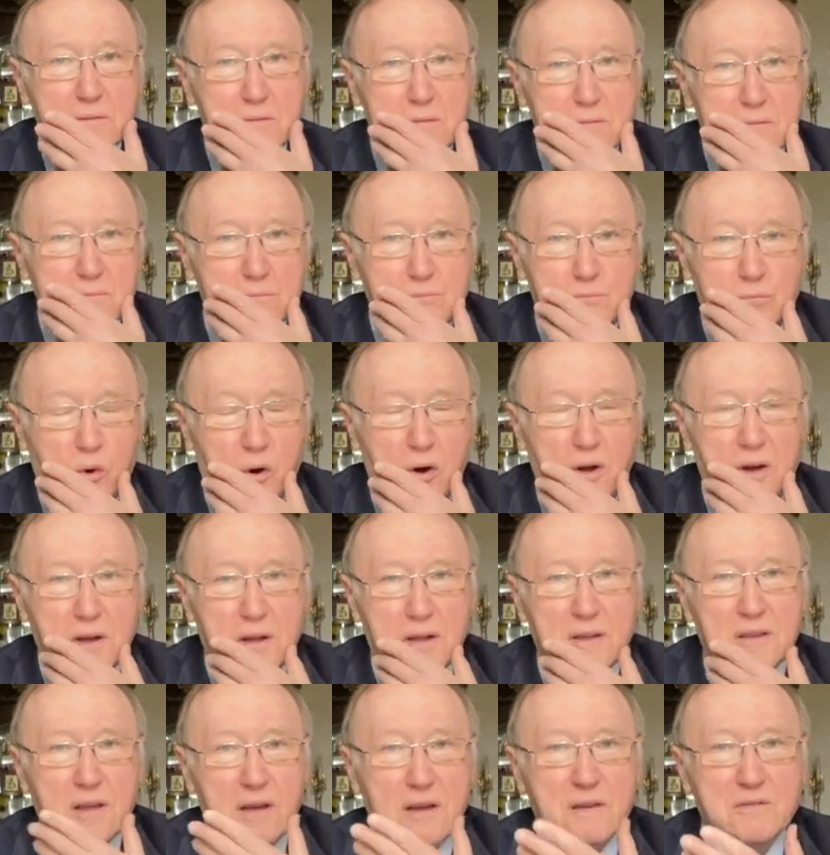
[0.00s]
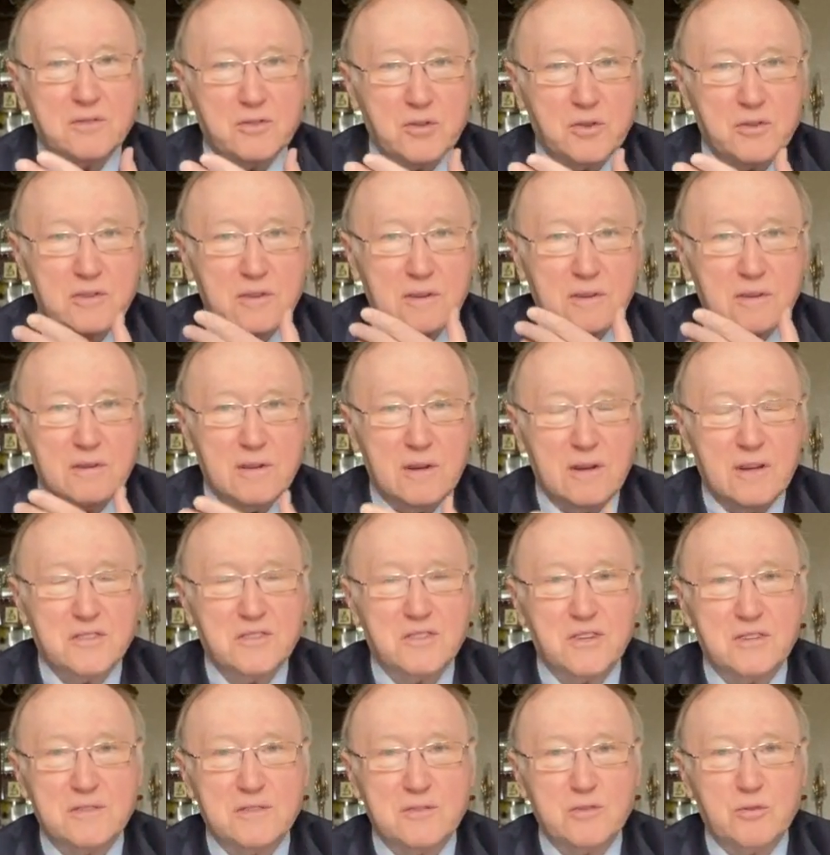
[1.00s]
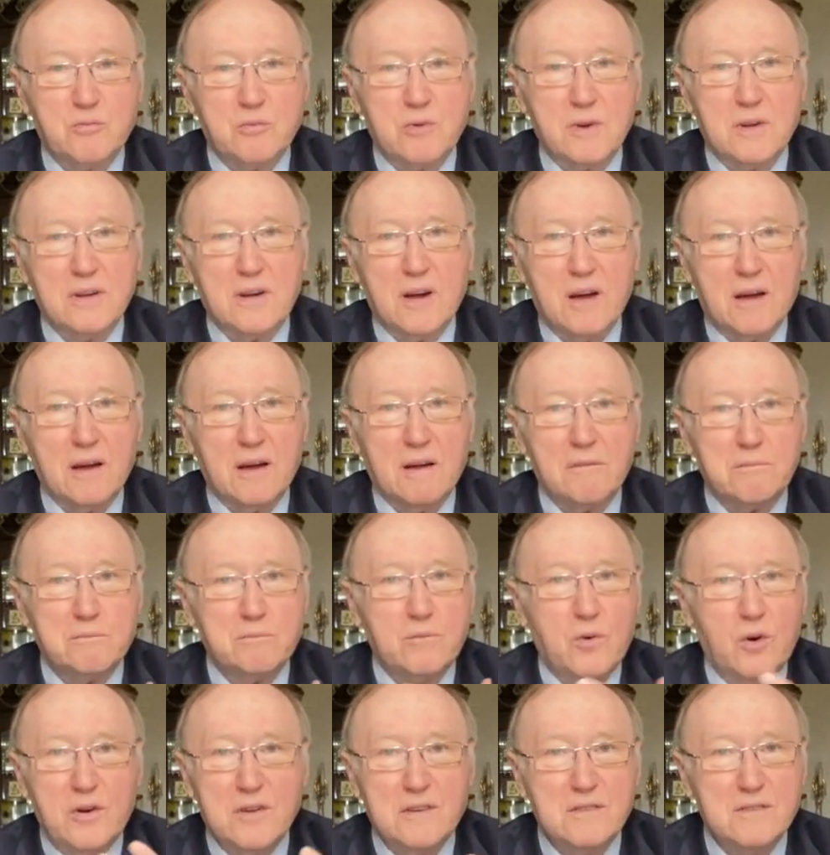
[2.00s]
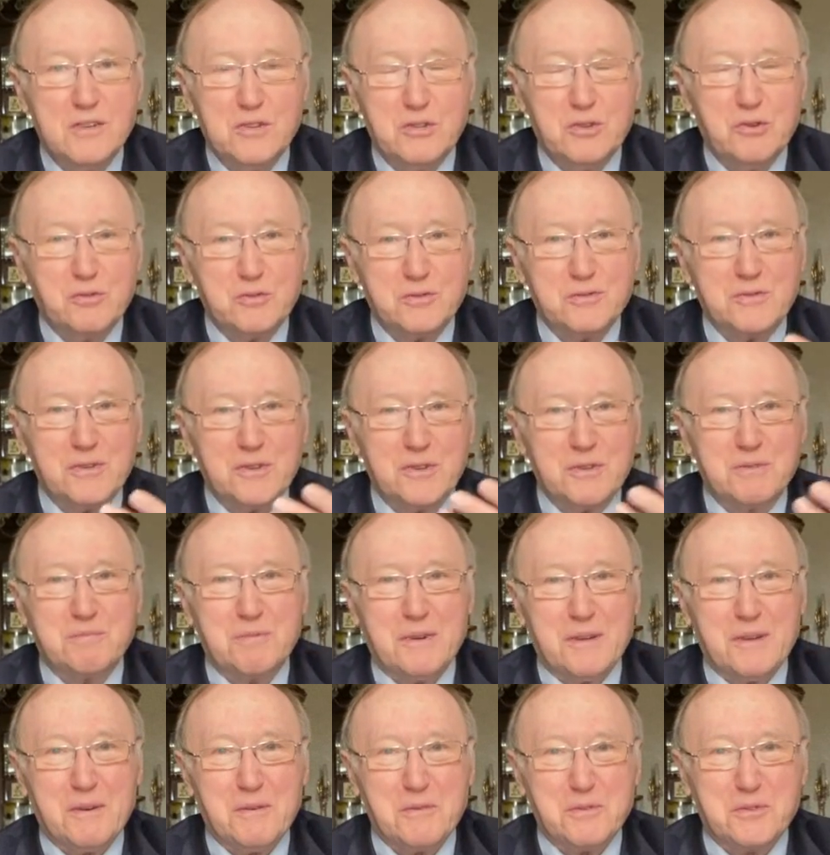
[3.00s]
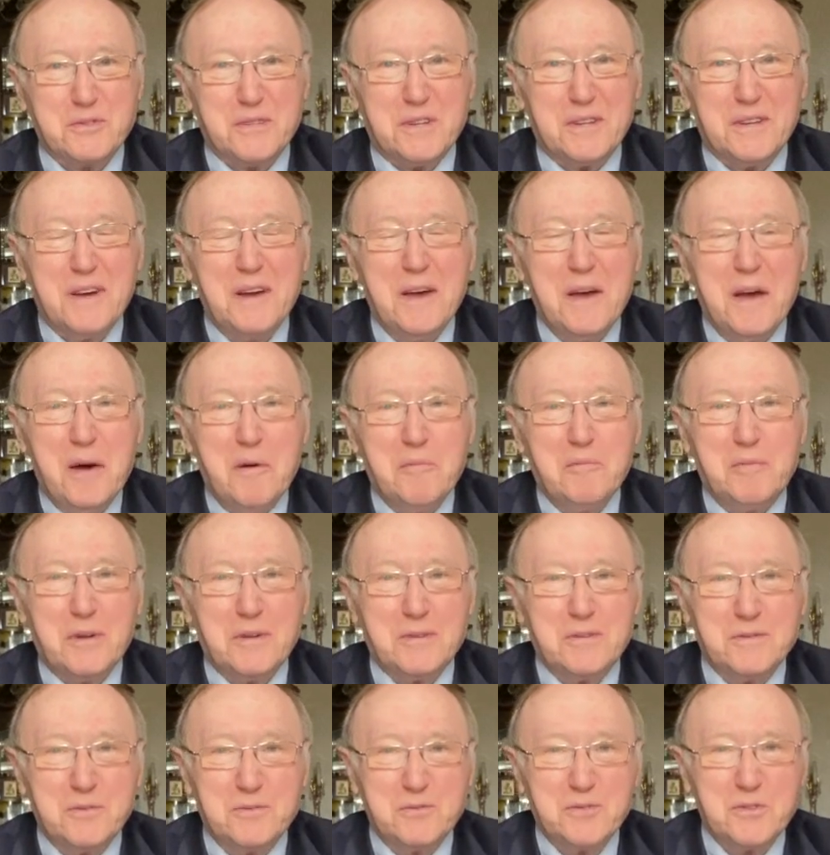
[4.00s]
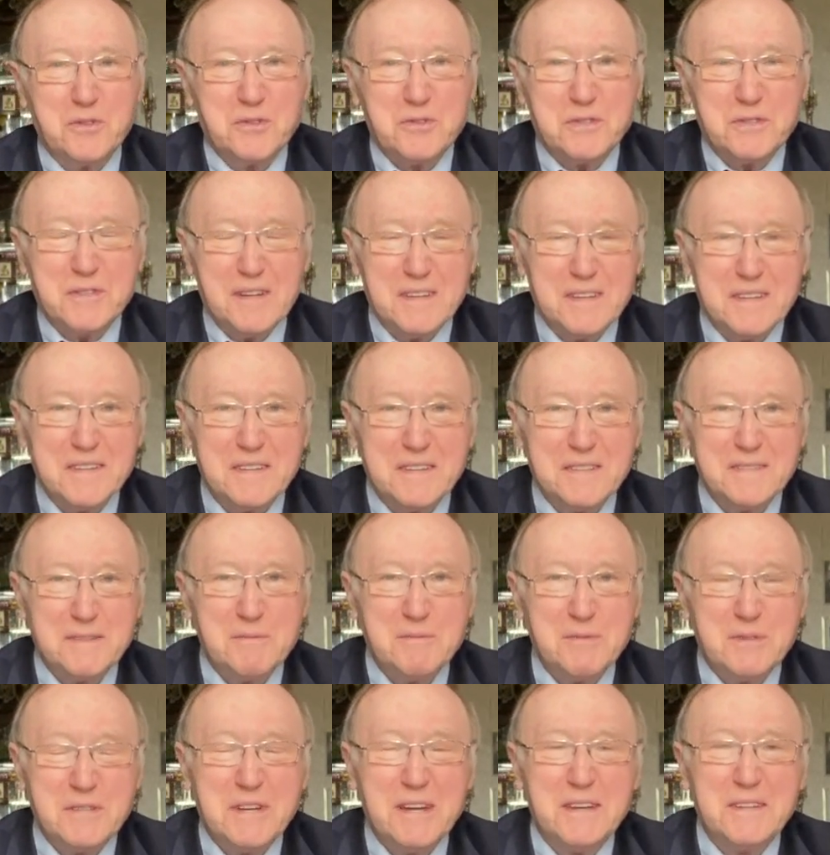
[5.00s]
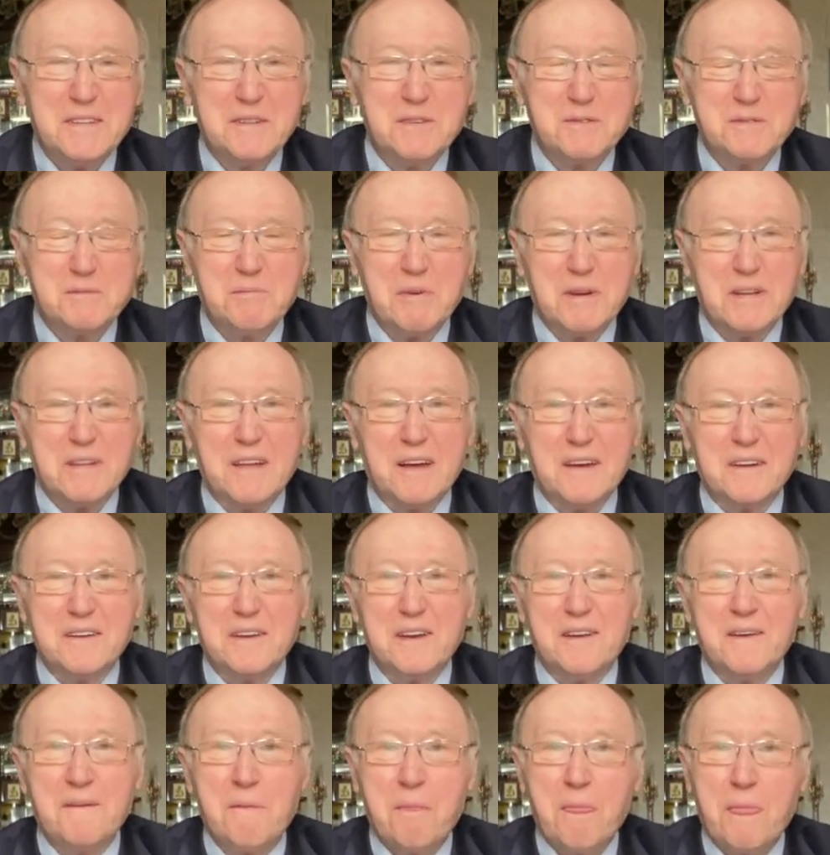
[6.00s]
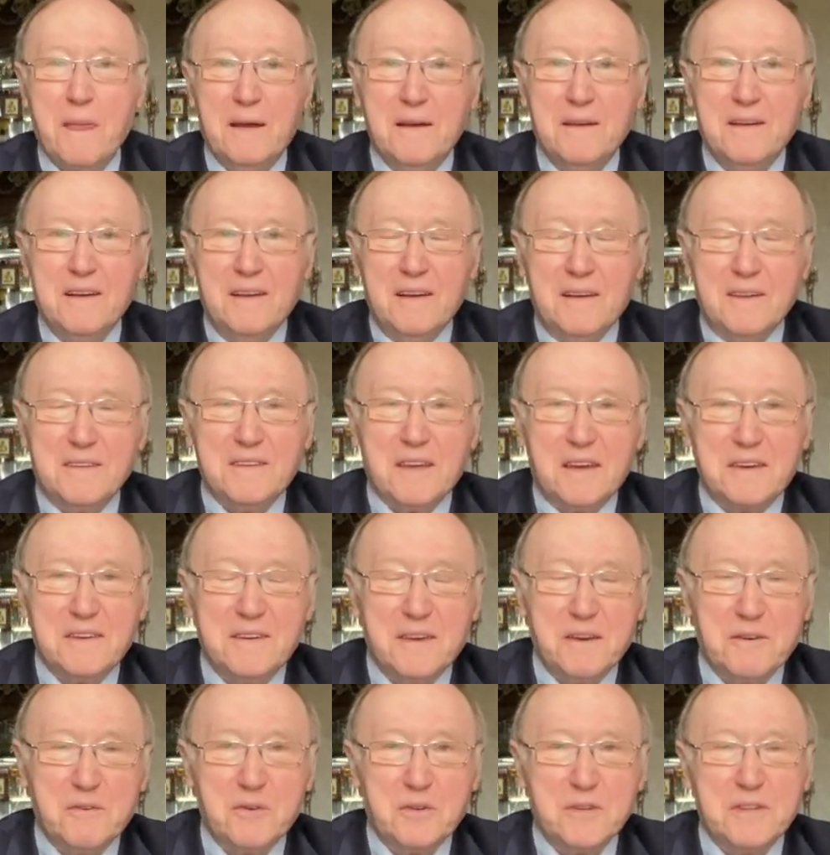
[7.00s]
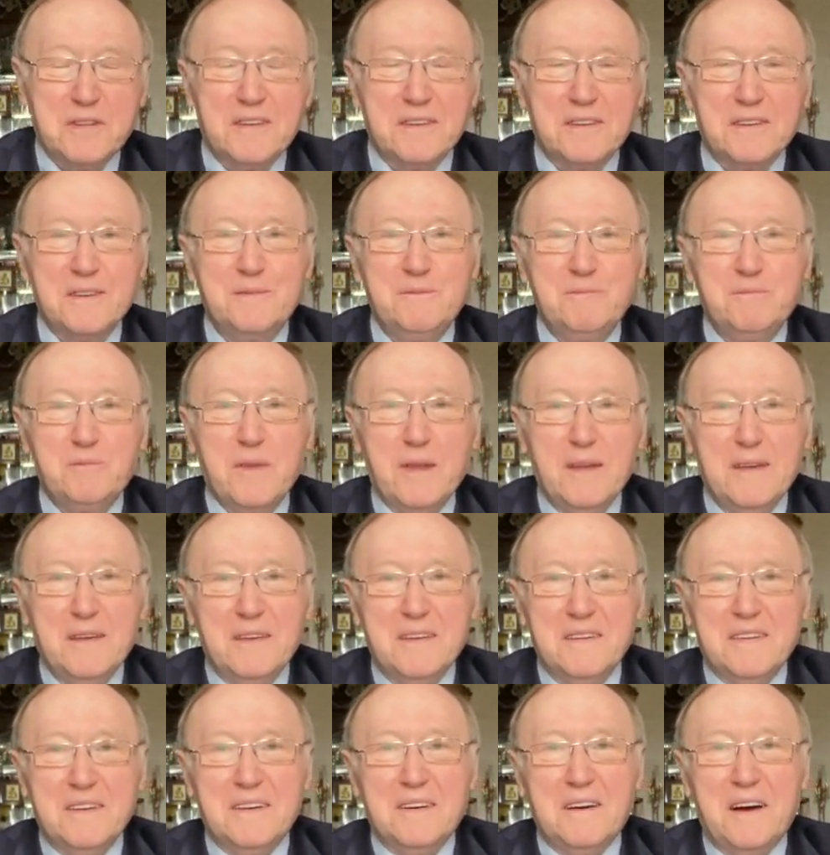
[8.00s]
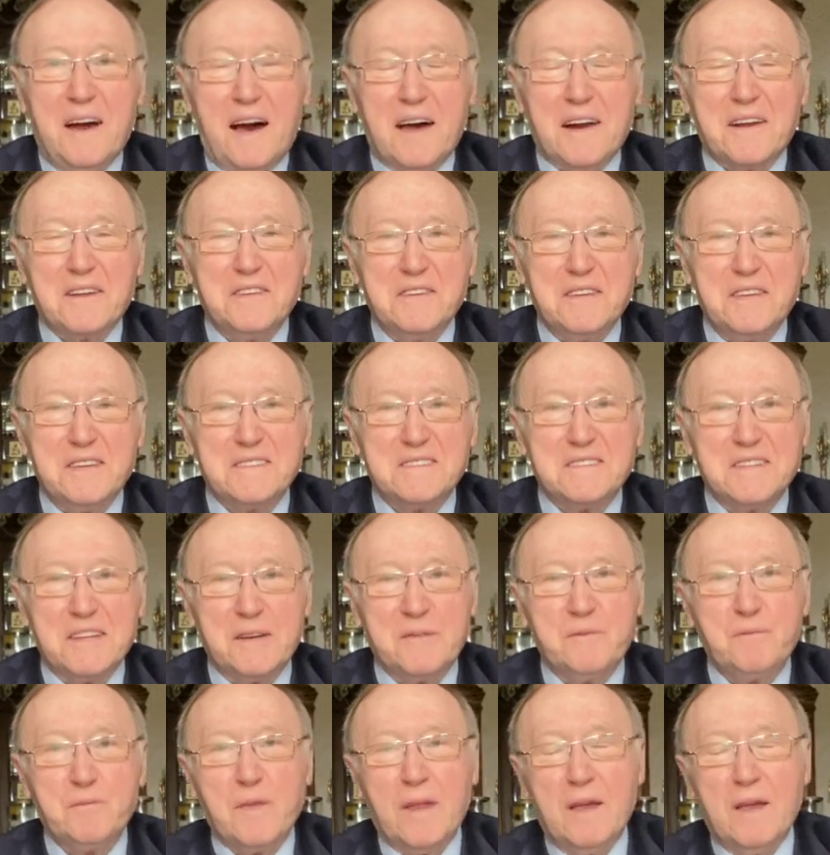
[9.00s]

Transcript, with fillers: больно, да, все-таки лечит зубы, а боли не чувствуешь, потому что присутствуешь на замечательном спектакле. Такие вот артисты.